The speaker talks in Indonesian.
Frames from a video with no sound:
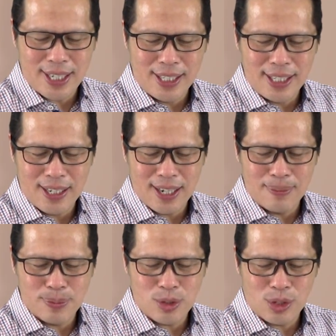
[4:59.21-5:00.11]
Daniel
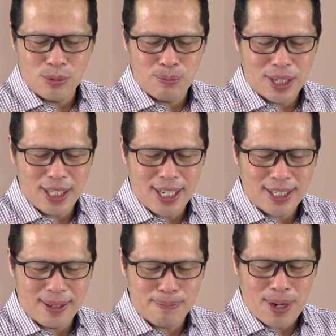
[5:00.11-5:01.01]
dalam suatu
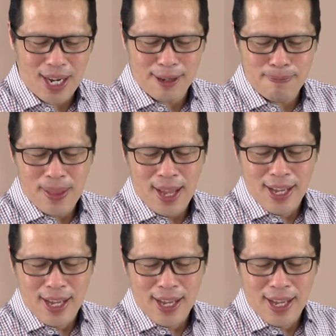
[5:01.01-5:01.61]
penglihatan malam